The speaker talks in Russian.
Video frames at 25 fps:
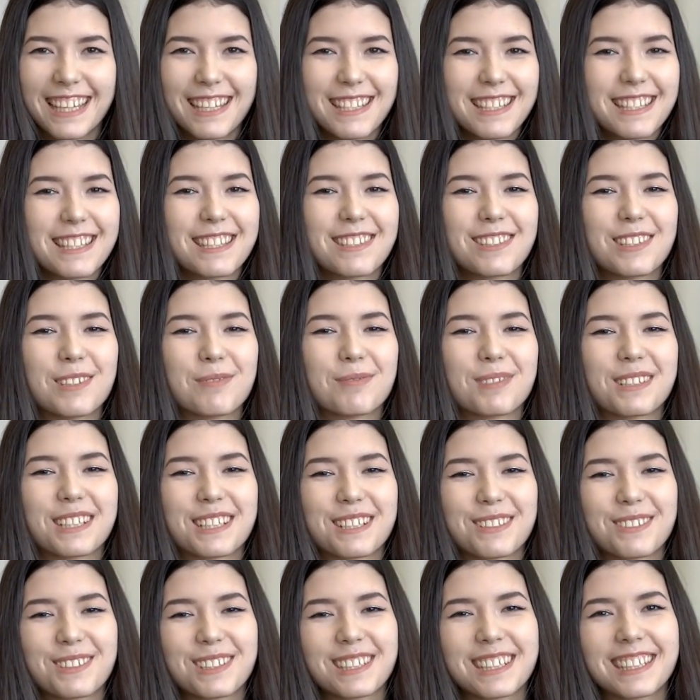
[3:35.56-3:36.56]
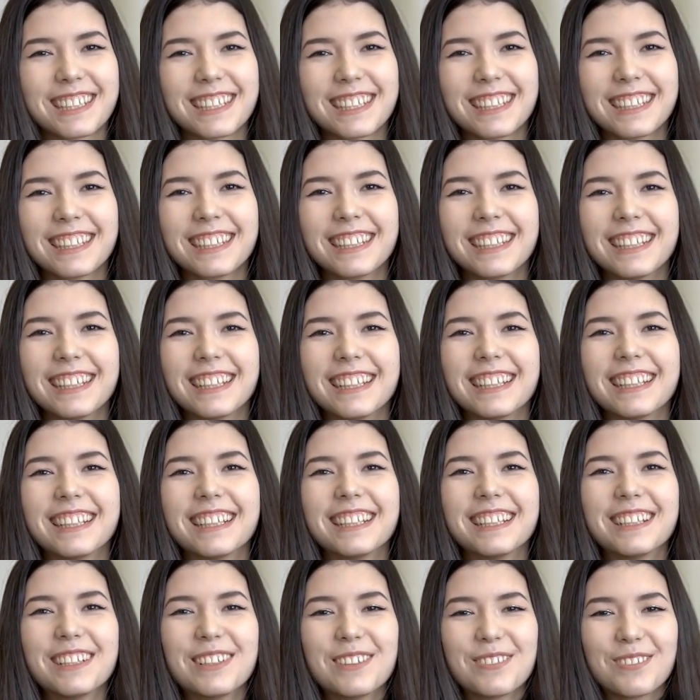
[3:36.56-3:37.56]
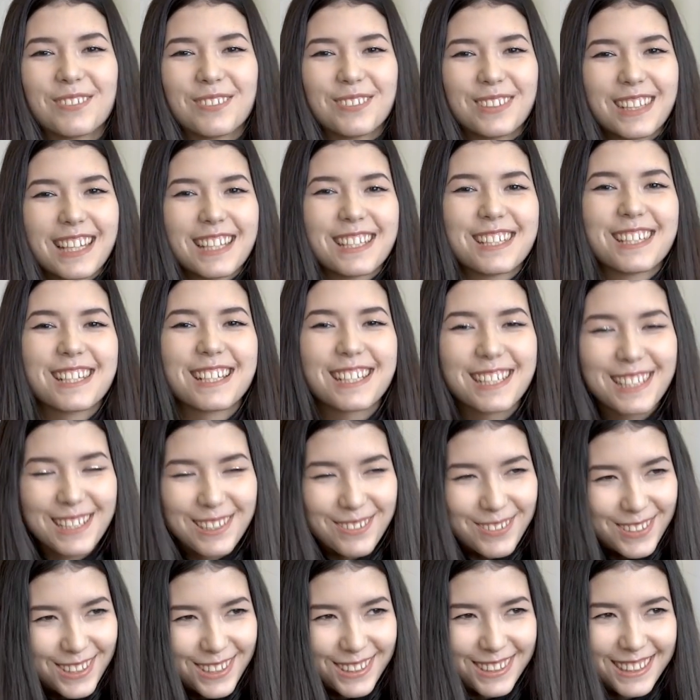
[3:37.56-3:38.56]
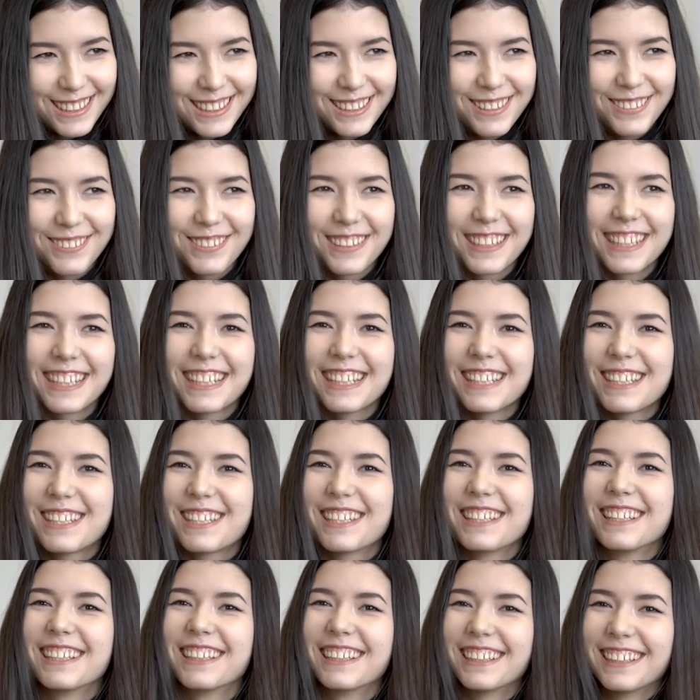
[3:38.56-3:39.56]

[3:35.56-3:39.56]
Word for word: Я единственная белорусская. На чешском что-то говорить.